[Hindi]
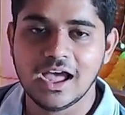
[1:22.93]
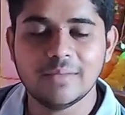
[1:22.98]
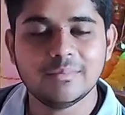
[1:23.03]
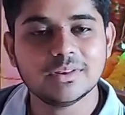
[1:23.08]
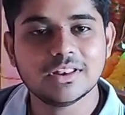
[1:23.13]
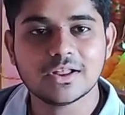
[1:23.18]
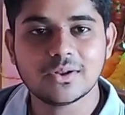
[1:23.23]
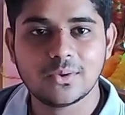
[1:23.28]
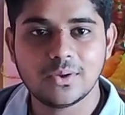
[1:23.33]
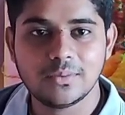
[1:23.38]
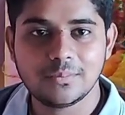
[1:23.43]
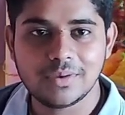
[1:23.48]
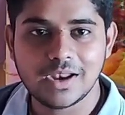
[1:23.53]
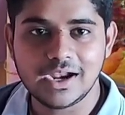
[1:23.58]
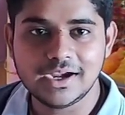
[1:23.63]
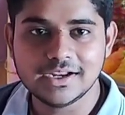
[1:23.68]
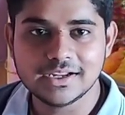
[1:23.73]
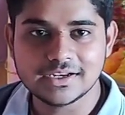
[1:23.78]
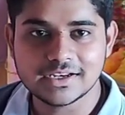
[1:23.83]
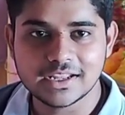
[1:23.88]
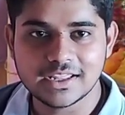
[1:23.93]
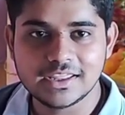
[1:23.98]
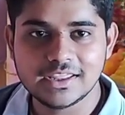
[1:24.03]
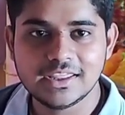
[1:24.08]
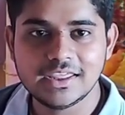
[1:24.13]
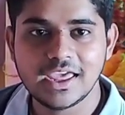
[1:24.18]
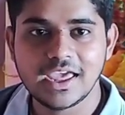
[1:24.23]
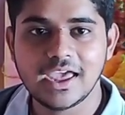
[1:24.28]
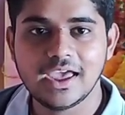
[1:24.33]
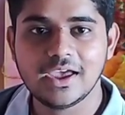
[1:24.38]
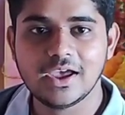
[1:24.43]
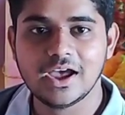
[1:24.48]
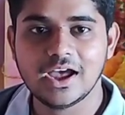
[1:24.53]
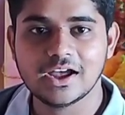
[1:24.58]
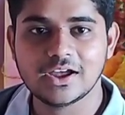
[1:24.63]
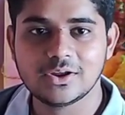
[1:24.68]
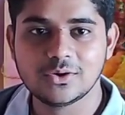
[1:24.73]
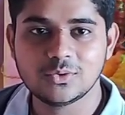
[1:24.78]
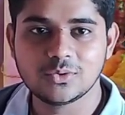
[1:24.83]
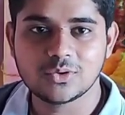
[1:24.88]
अभी तक कोई प्लानिंग नहीं है
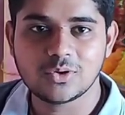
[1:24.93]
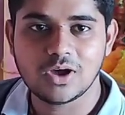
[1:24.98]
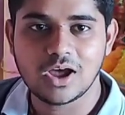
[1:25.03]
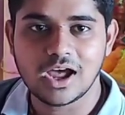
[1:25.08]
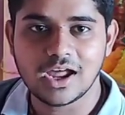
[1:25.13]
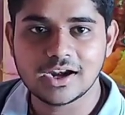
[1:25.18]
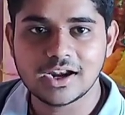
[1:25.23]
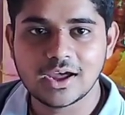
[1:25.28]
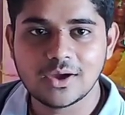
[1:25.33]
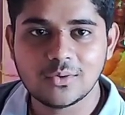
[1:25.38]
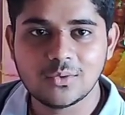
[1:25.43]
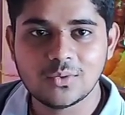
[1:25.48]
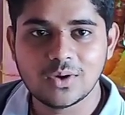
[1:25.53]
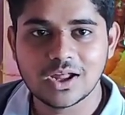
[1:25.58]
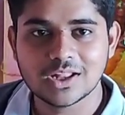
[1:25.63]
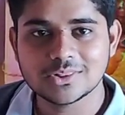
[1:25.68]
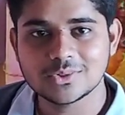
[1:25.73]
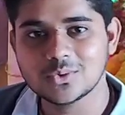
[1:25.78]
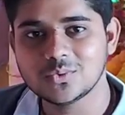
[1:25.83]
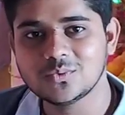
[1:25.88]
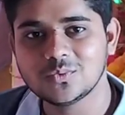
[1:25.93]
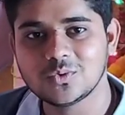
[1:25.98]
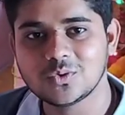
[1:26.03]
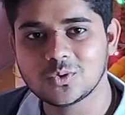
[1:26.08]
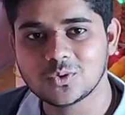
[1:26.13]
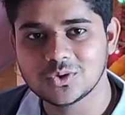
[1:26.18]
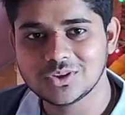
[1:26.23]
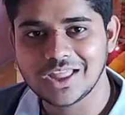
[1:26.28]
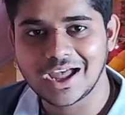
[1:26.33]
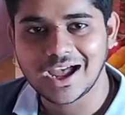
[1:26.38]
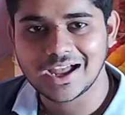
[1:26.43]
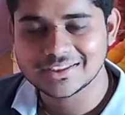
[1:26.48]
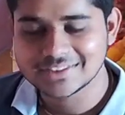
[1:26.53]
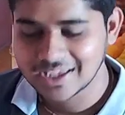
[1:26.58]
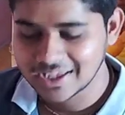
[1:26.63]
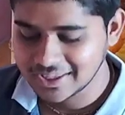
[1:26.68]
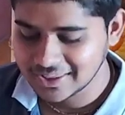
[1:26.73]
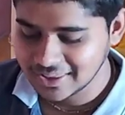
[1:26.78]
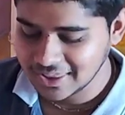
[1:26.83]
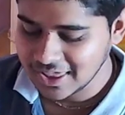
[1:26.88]
अगर उनको आना हुआ तो वो खुद आ
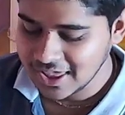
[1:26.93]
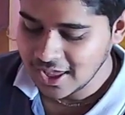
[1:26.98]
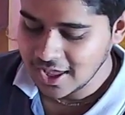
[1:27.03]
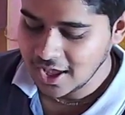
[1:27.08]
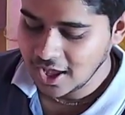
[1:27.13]
जाएगी